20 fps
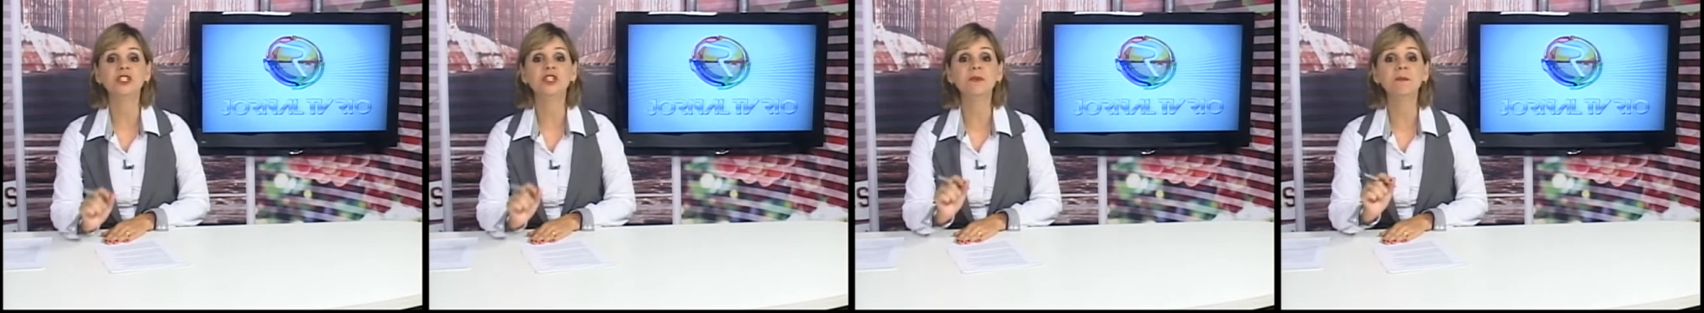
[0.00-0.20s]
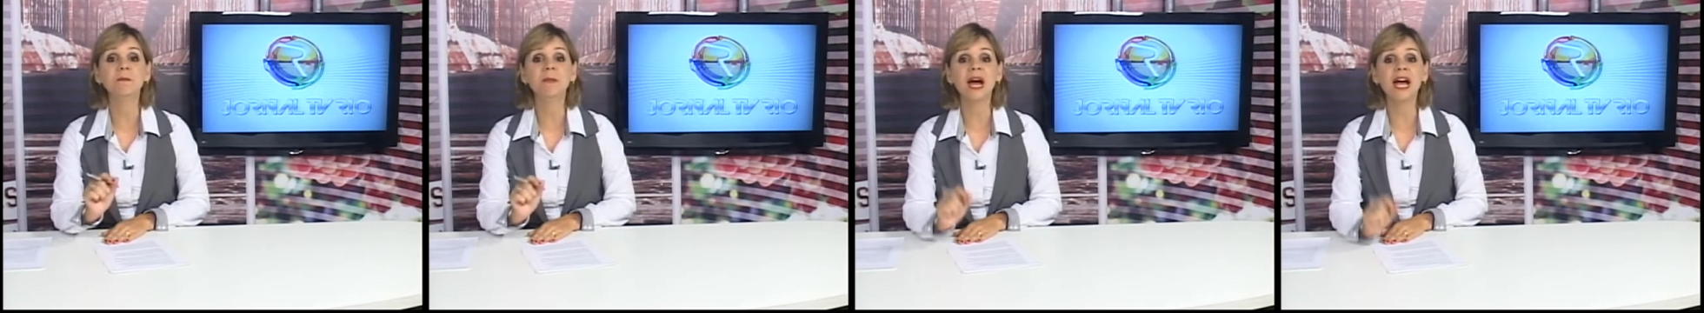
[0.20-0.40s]

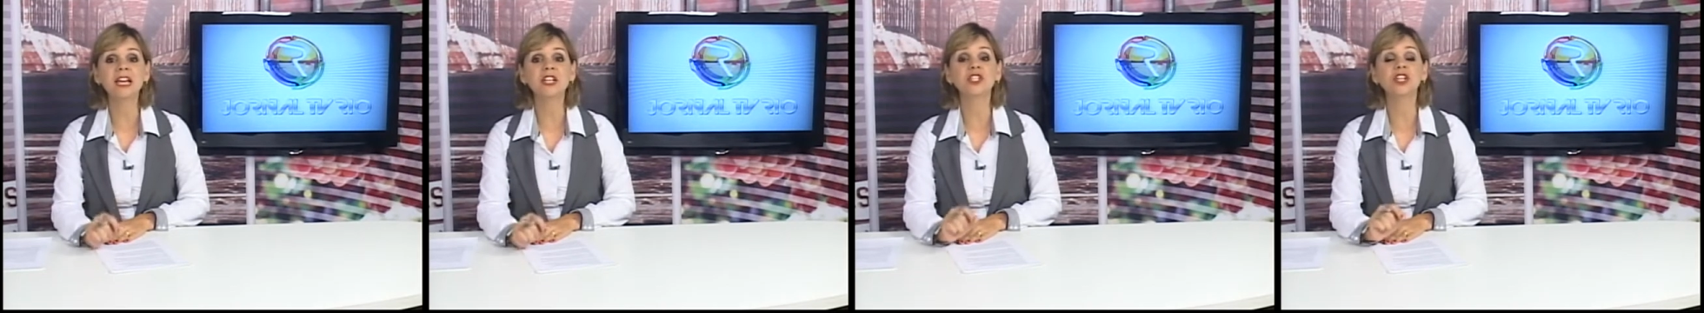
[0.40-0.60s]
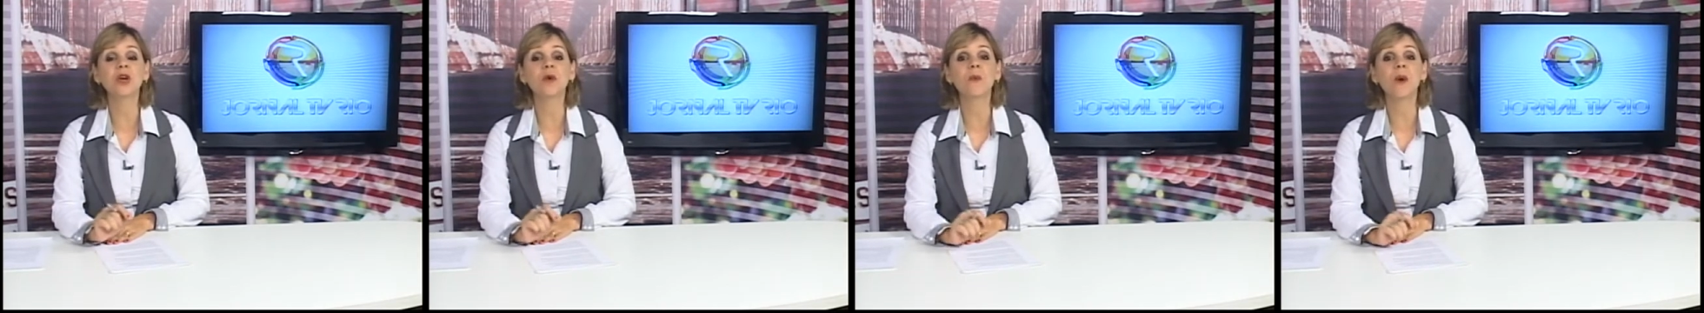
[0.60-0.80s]
de
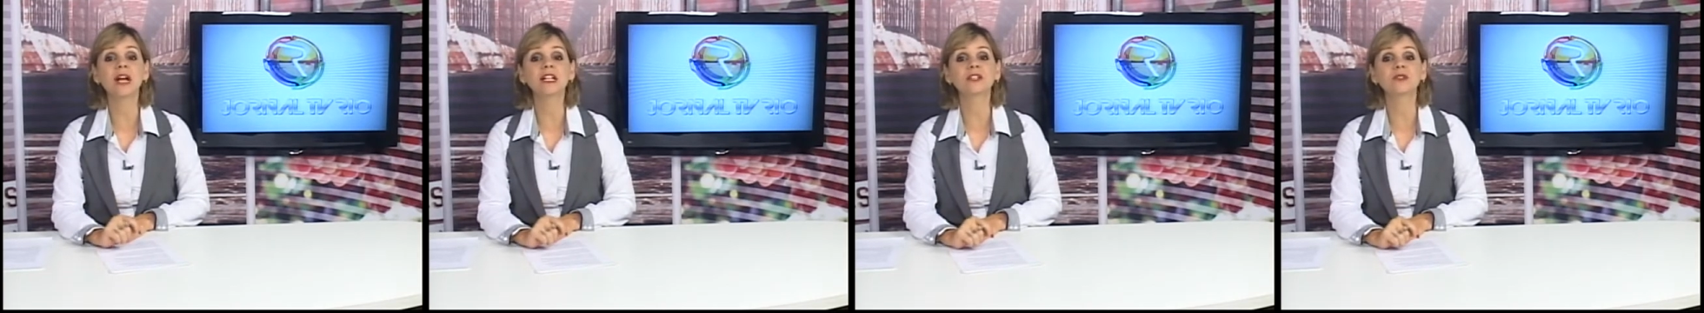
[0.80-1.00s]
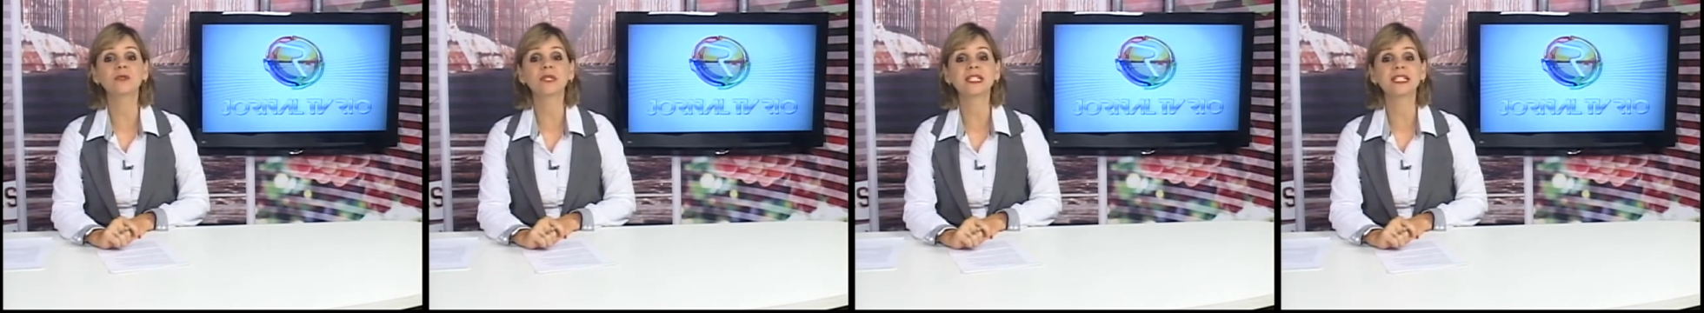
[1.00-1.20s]
mais de
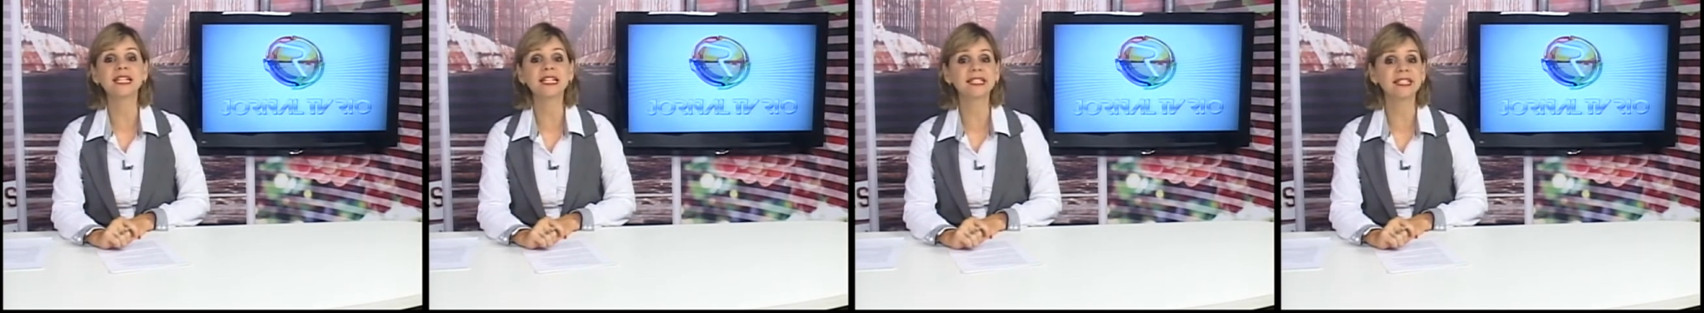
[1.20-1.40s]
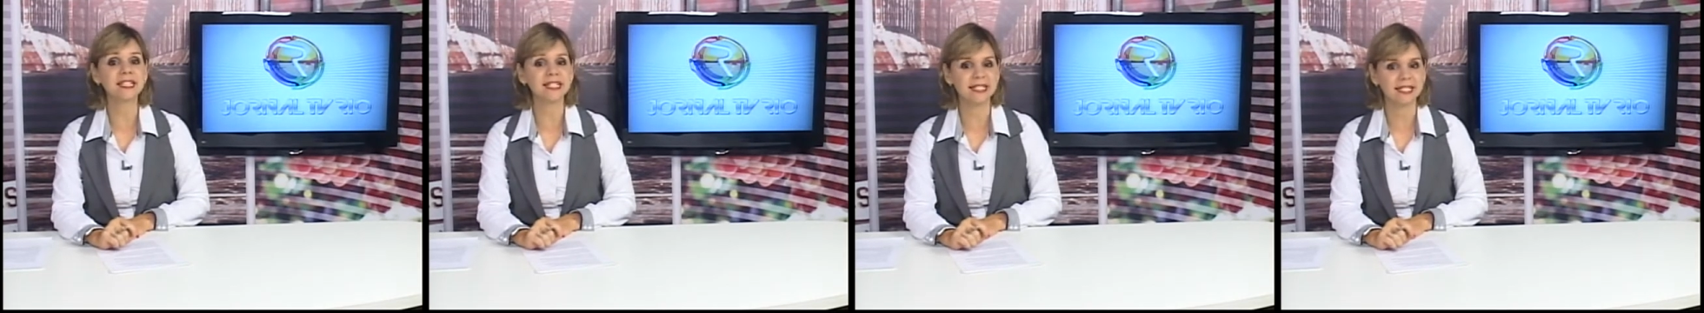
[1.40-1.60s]

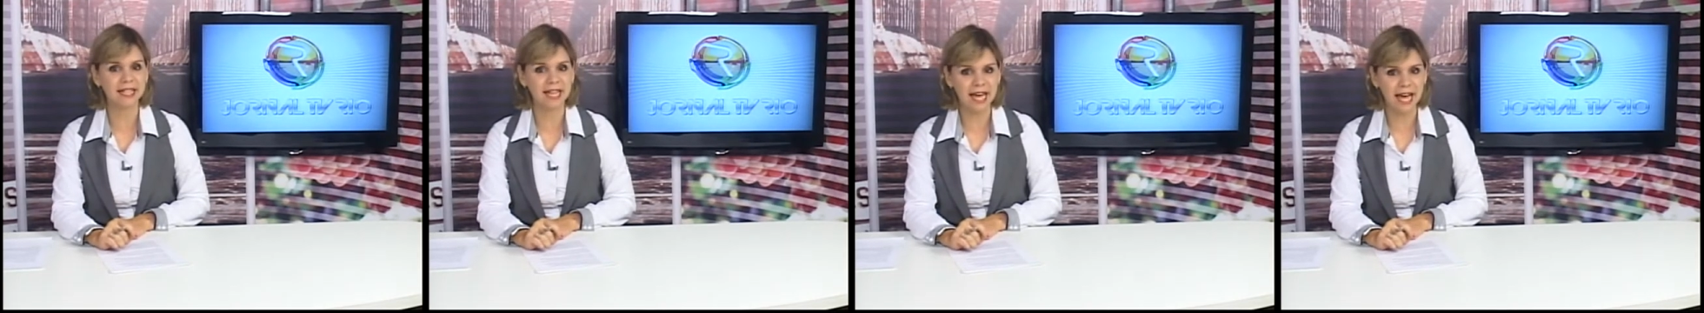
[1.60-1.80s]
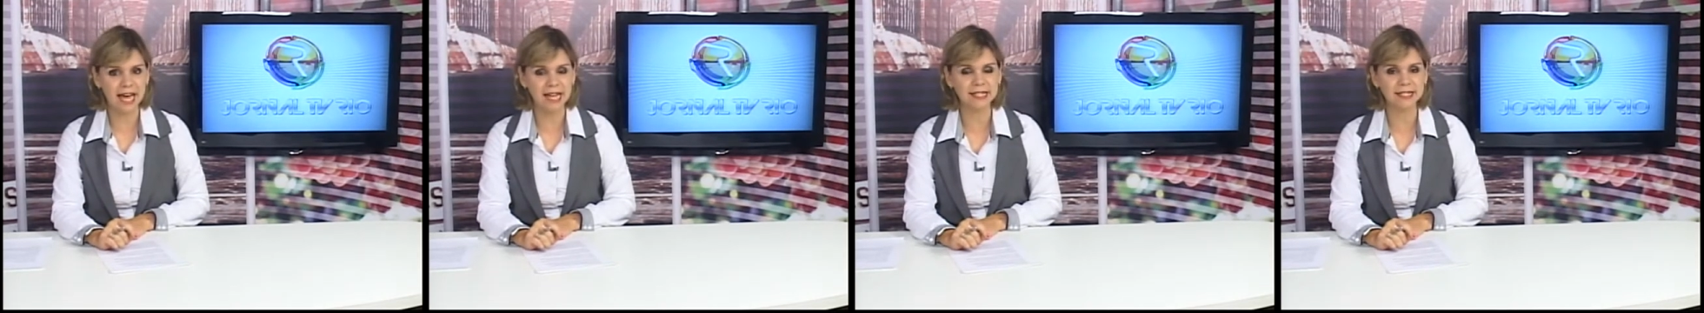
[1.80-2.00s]
400
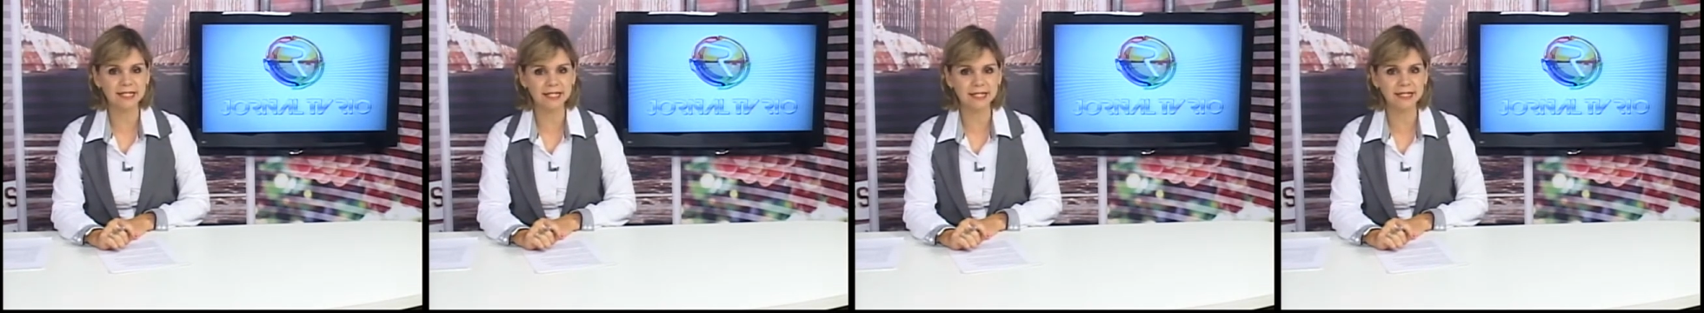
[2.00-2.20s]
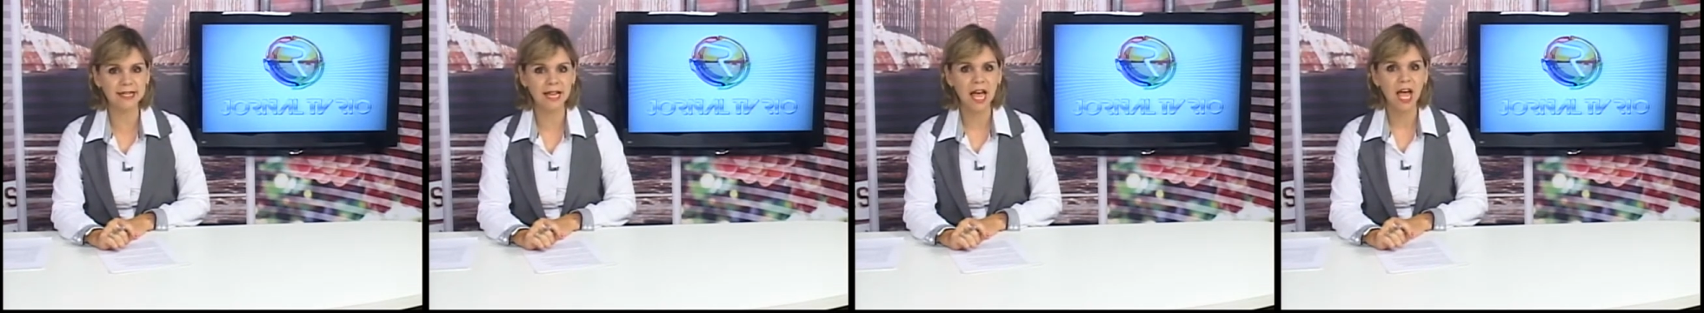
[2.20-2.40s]

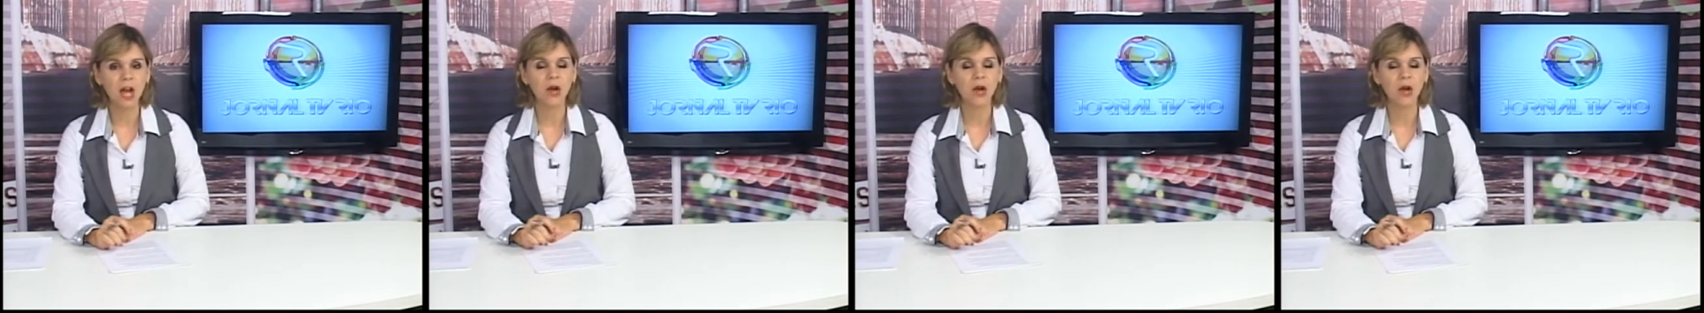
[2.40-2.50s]
casas